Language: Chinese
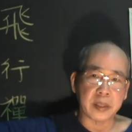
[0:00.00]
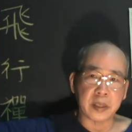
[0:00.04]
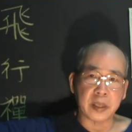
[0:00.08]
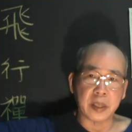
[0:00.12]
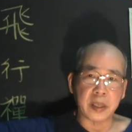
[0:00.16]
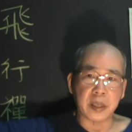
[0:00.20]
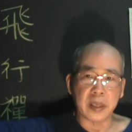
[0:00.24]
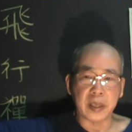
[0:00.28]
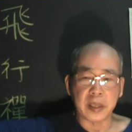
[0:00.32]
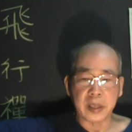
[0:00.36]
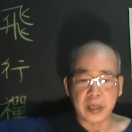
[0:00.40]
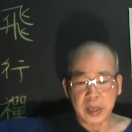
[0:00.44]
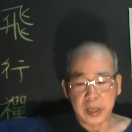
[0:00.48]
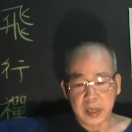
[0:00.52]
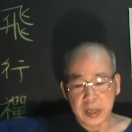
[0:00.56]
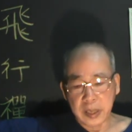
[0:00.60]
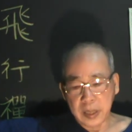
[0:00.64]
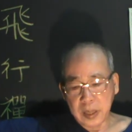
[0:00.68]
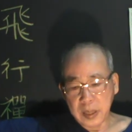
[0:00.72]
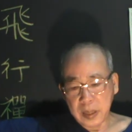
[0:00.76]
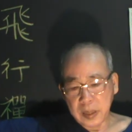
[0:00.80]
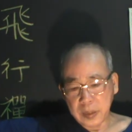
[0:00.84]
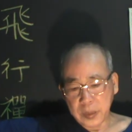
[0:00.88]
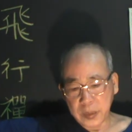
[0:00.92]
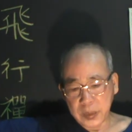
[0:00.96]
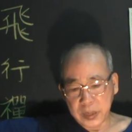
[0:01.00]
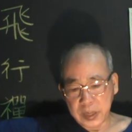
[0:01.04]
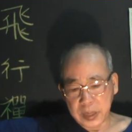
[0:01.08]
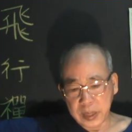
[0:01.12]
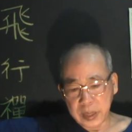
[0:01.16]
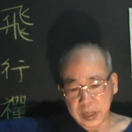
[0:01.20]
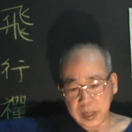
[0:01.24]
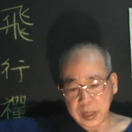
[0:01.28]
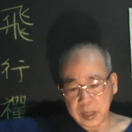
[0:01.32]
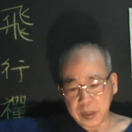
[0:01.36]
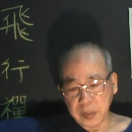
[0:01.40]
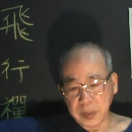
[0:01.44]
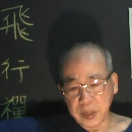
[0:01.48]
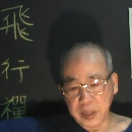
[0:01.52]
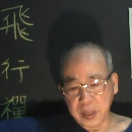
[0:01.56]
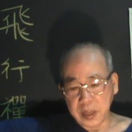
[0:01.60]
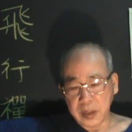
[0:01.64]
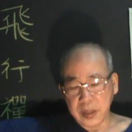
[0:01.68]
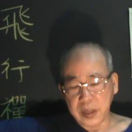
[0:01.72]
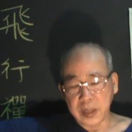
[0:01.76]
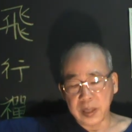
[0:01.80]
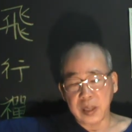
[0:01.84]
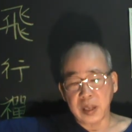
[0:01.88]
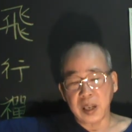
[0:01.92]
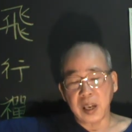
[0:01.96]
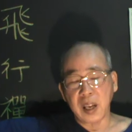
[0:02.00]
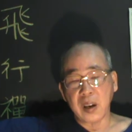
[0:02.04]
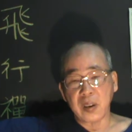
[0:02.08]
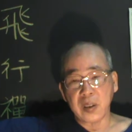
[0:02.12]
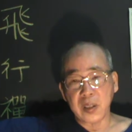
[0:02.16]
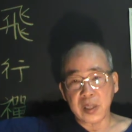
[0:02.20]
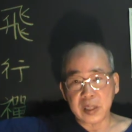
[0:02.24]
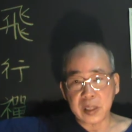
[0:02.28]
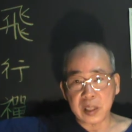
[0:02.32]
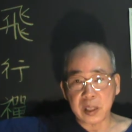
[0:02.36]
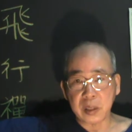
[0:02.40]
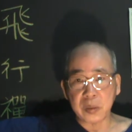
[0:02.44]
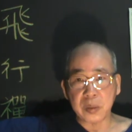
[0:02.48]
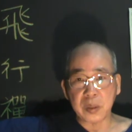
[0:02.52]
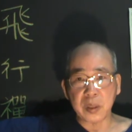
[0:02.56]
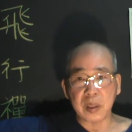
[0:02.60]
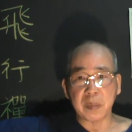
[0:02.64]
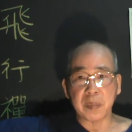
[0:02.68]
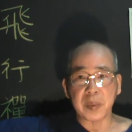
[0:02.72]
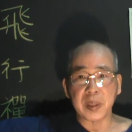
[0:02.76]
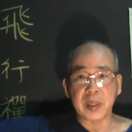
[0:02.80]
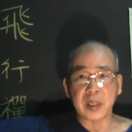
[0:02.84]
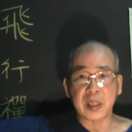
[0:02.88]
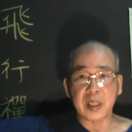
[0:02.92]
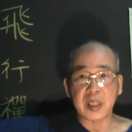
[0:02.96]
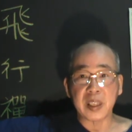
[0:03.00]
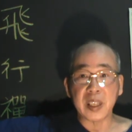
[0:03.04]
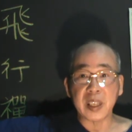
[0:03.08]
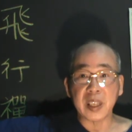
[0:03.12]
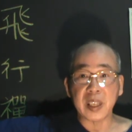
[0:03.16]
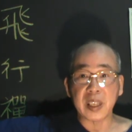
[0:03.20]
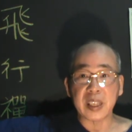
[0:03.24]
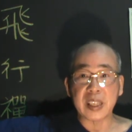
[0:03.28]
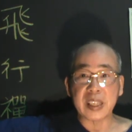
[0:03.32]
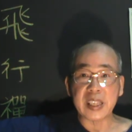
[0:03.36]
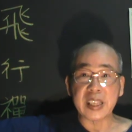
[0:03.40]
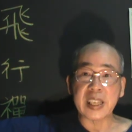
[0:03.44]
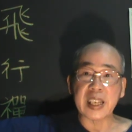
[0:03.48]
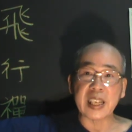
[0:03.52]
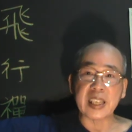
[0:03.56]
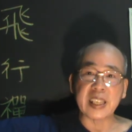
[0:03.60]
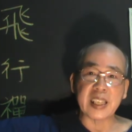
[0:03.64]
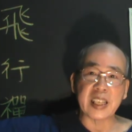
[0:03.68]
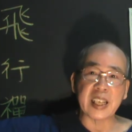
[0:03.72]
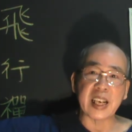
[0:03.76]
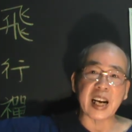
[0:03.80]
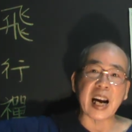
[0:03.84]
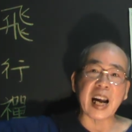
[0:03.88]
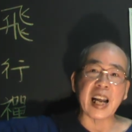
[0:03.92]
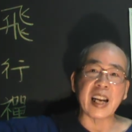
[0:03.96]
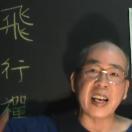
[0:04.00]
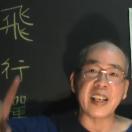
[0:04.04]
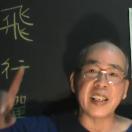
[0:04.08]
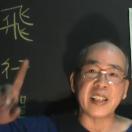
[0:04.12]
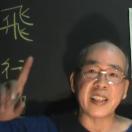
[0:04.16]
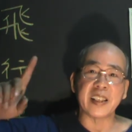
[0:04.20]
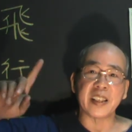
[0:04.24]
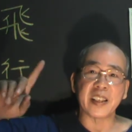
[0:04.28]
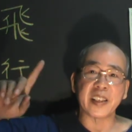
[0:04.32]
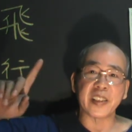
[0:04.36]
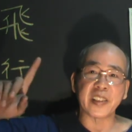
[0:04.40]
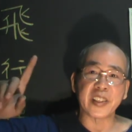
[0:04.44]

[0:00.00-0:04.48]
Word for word: 今天我先跟各位聊一个老人社区里面的一个一个一个案例啊。